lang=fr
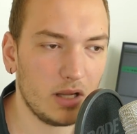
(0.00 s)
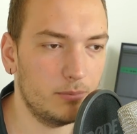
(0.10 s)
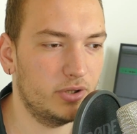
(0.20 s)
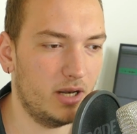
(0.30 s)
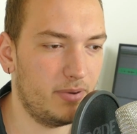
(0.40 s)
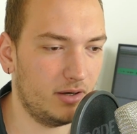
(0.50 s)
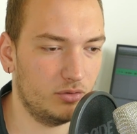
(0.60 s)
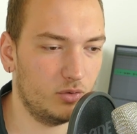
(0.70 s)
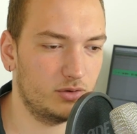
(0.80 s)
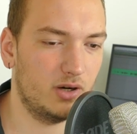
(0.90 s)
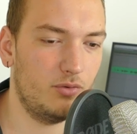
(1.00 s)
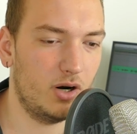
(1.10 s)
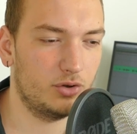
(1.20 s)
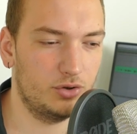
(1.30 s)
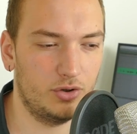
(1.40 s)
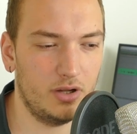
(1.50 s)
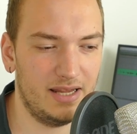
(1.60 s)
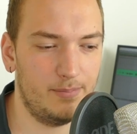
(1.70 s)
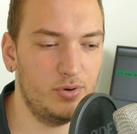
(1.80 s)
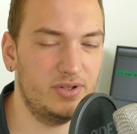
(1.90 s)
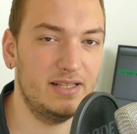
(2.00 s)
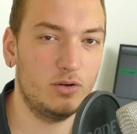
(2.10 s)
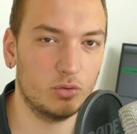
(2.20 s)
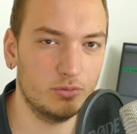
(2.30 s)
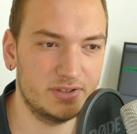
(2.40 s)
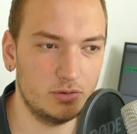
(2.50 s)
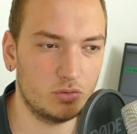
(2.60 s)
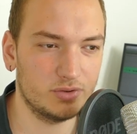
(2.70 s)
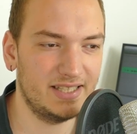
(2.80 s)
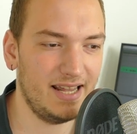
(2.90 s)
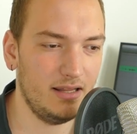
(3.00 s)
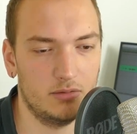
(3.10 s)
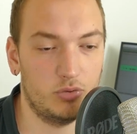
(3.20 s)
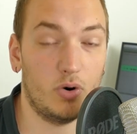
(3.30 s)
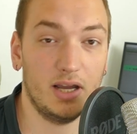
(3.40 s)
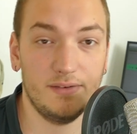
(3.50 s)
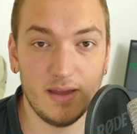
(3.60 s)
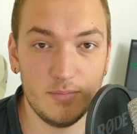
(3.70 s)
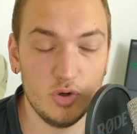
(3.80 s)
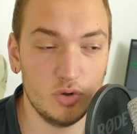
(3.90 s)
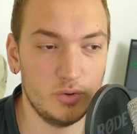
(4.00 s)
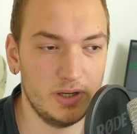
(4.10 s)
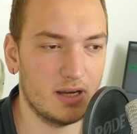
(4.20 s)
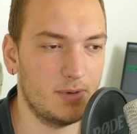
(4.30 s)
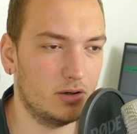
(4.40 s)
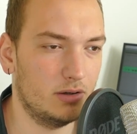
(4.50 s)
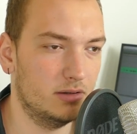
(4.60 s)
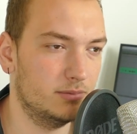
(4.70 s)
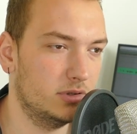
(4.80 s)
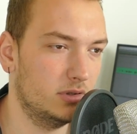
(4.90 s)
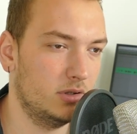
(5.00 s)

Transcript: peut-être pas que toi sur la voie, alors je te donne des petits conseils pour arriver à mieux jouer qu'un métronome.